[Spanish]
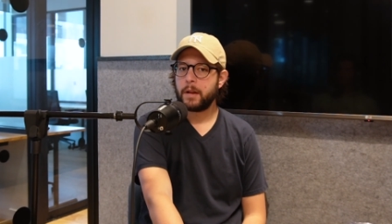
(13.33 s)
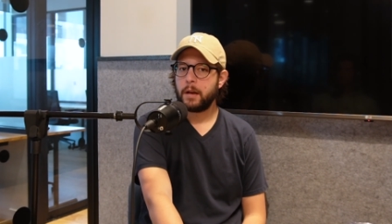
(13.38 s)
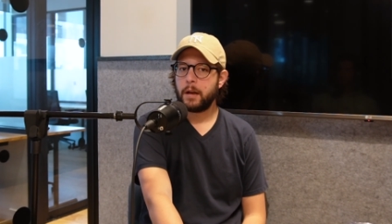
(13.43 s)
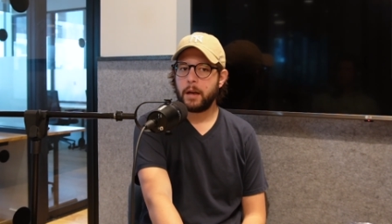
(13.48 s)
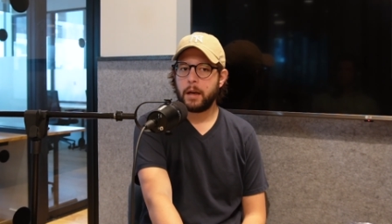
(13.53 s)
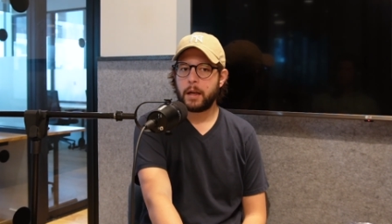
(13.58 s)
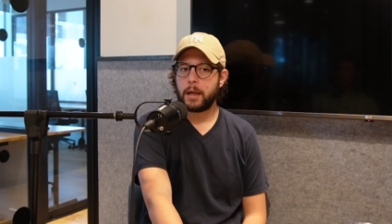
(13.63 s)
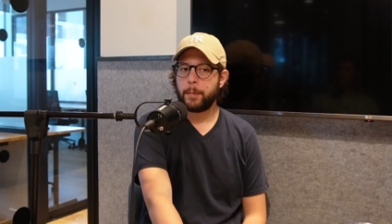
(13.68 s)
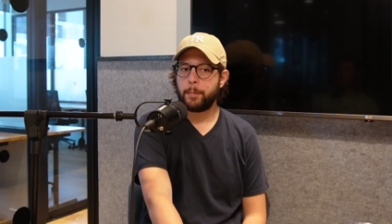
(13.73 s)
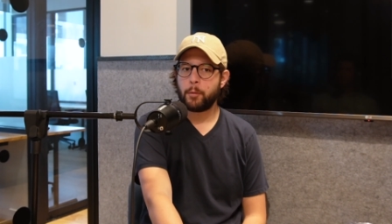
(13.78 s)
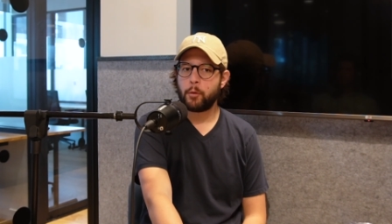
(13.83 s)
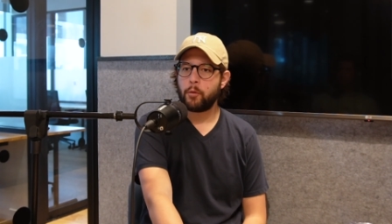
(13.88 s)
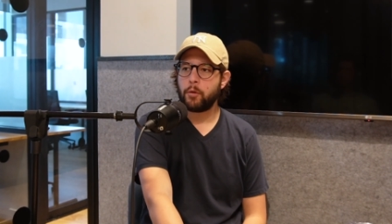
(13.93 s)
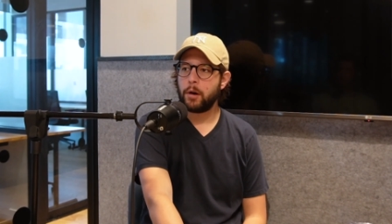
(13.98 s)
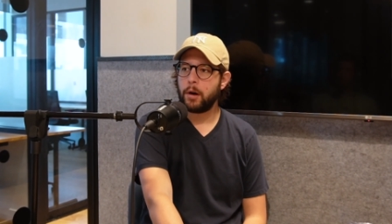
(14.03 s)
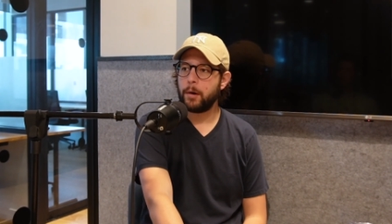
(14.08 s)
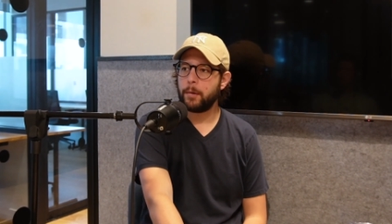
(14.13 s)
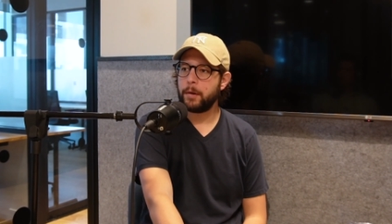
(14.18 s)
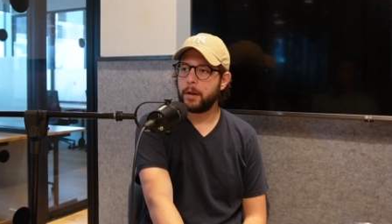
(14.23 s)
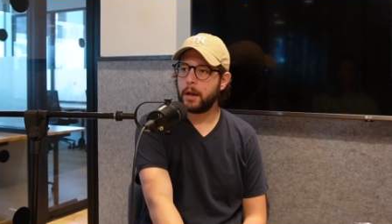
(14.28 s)
El equipo
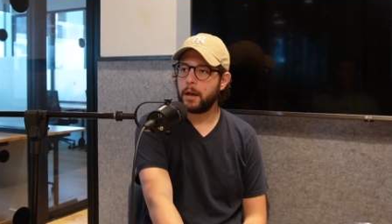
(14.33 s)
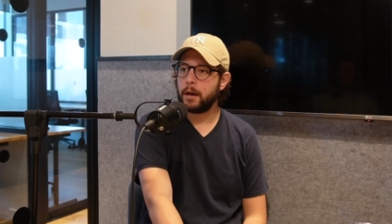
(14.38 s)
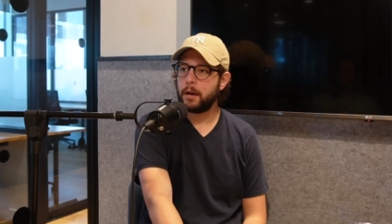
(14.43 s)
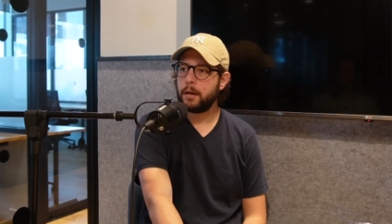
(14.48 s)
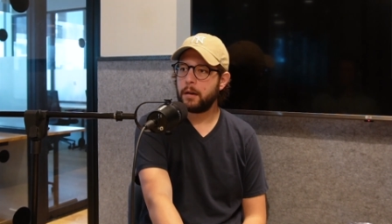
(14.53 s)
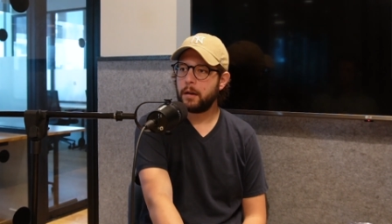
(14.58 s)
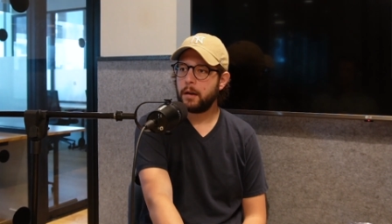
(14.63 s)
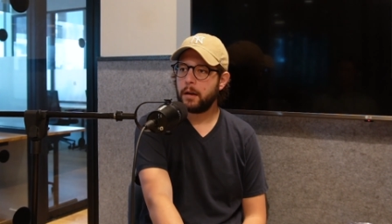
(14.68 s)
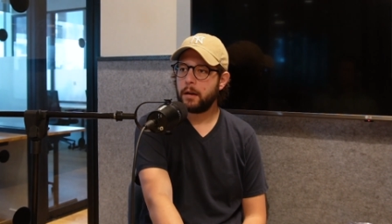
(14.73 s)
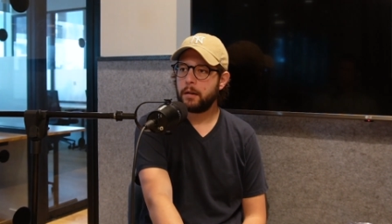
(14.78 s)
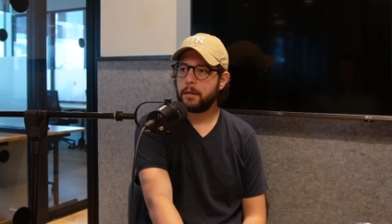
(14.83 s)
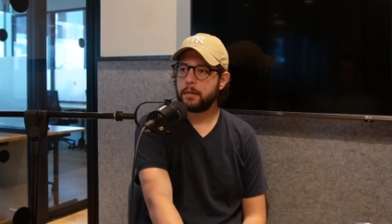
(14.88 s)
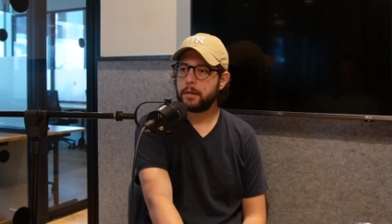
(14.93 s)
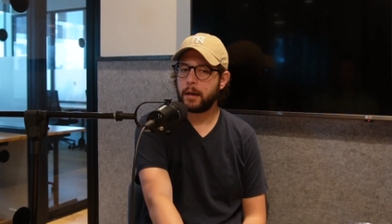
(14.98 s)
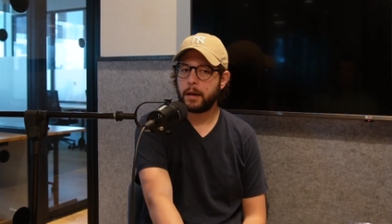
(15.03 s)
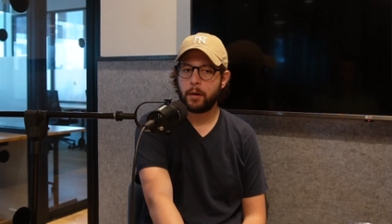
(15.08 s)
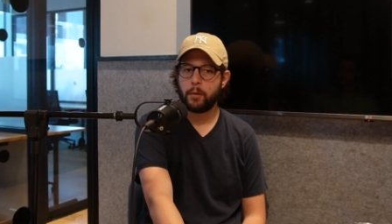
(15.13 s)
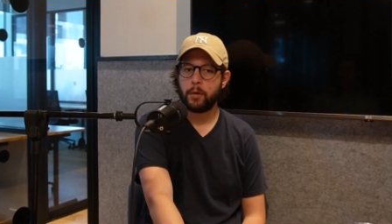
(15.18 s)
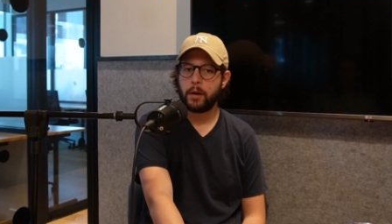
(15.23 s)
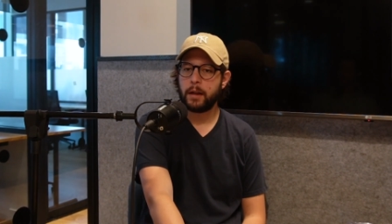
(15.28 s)
jugaba bien,
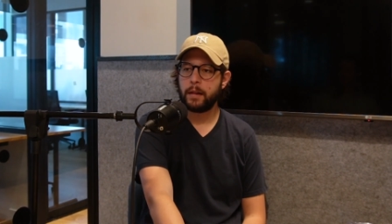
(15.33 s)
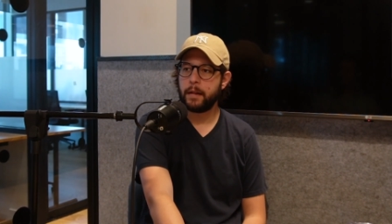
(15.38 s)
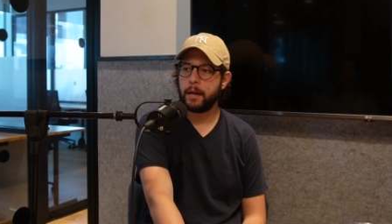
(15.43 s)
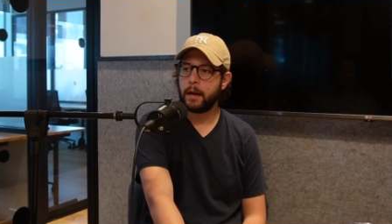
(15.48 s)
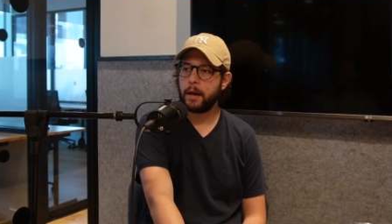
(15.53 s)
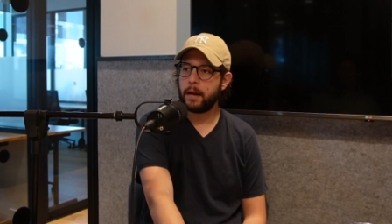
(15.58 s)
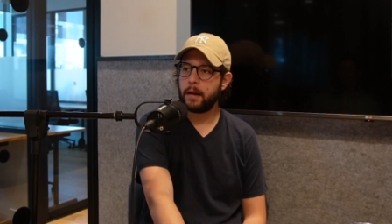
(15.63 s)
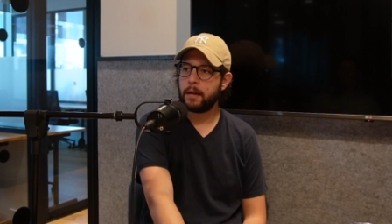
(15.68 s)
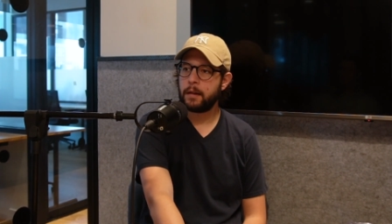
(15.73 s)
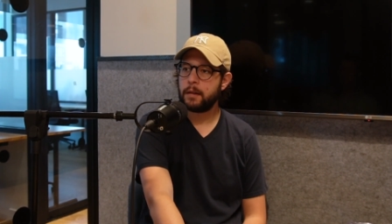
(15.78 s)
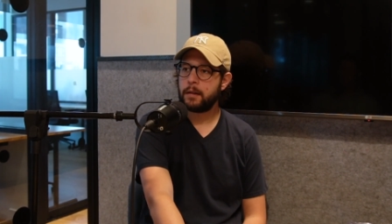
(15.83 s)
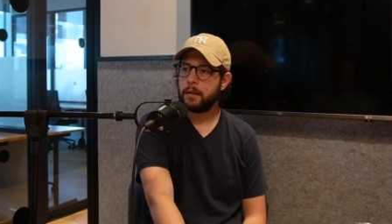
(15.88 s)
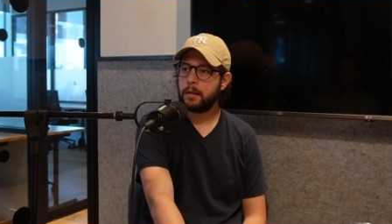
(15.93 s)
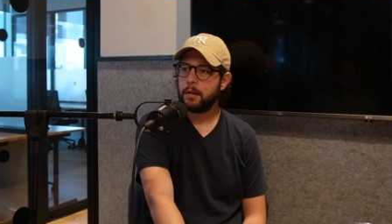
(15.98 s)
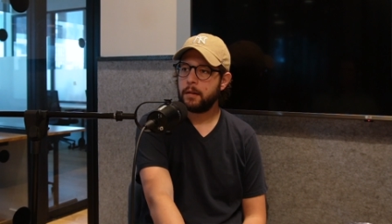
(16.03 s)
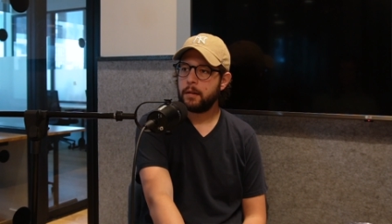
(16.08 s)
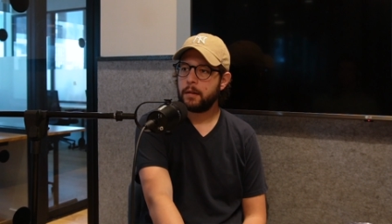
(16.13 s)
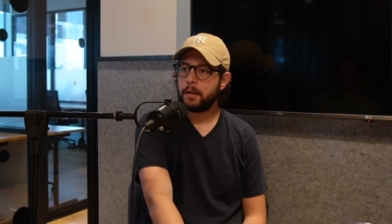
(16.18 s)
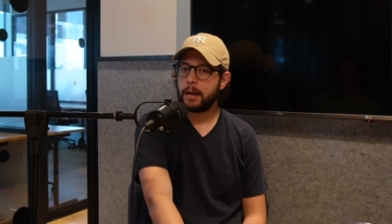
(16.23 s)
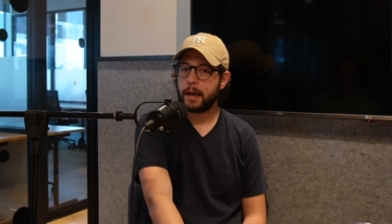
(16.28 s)
tenía una idea,
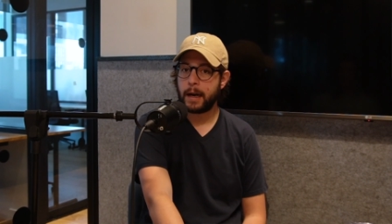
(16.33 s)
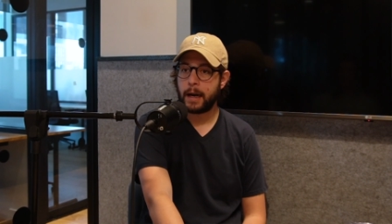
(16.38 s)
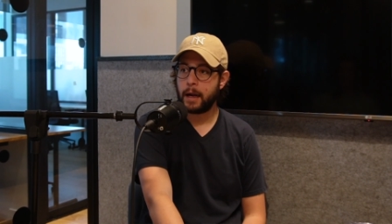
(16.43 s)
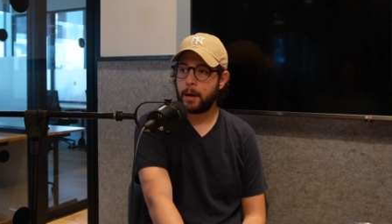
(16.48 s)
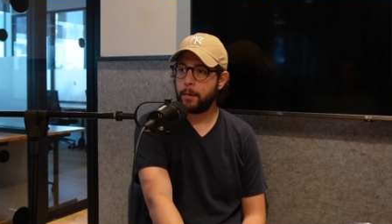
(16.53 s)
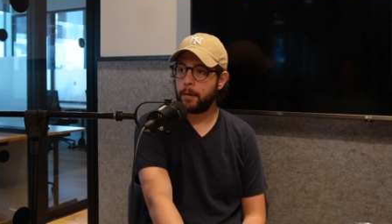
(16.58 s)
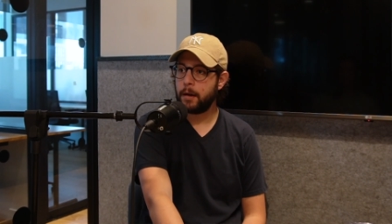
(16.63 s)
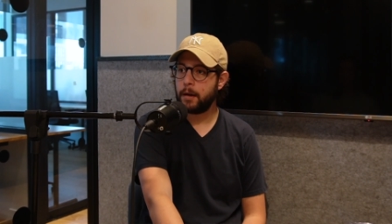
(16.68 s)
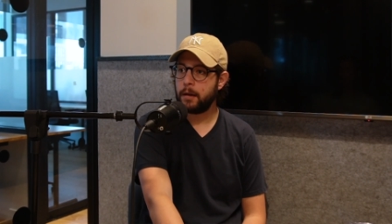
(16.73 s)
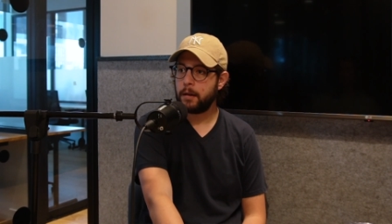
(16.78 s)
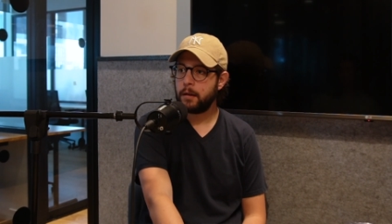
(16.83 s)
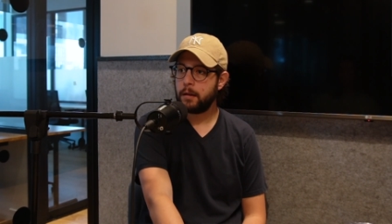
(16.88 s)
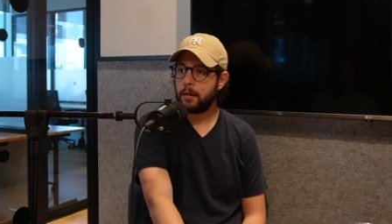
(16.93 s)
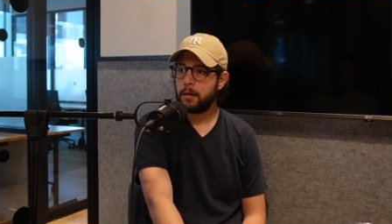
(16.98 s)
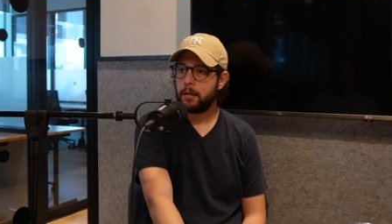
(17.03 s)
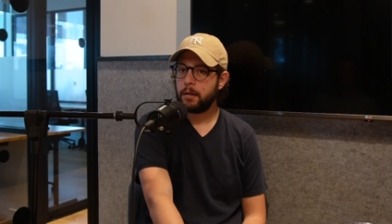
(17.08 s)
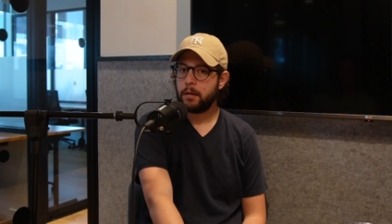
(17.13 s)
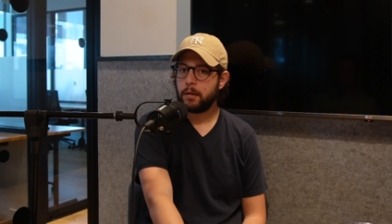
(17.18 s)
ganaba,